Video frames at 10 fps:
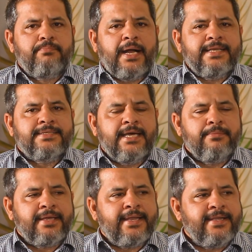पाकिस्तान
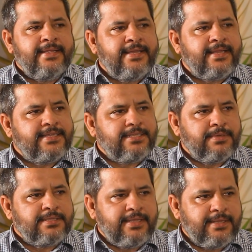में क्राइटेरिया क्या
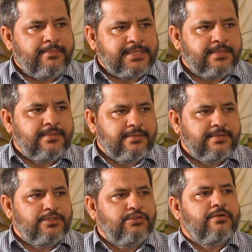समझते हैं मसद
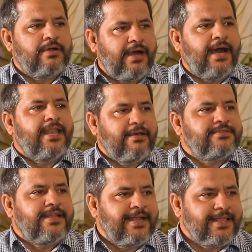जो आला
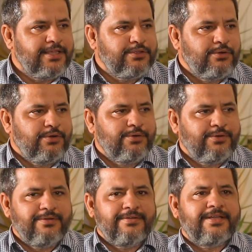अफसरान की जो
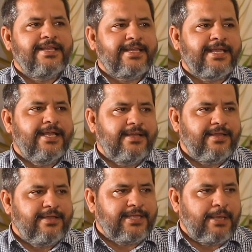
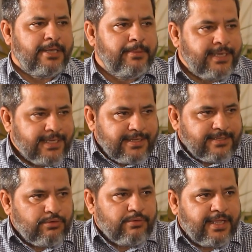कैपेबिलिटी
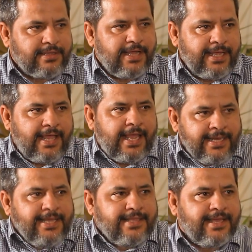जो एक
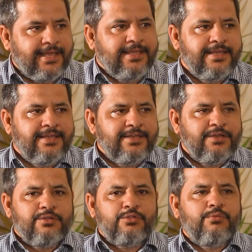अहलियत है
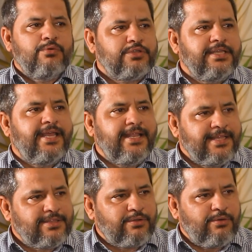तो उसकी
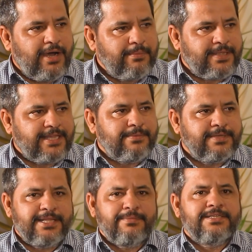अहलियत को आप क्या
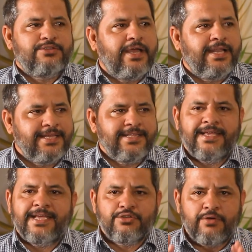समझते हैं मतलब जो अहलियत ये
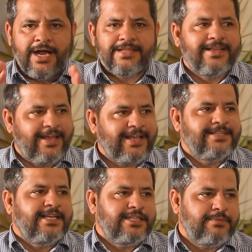है कि जो आग दिखाएगा
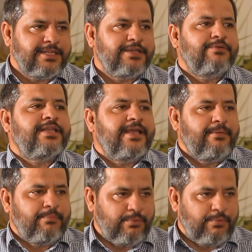जाहिर सी बात है वो क्या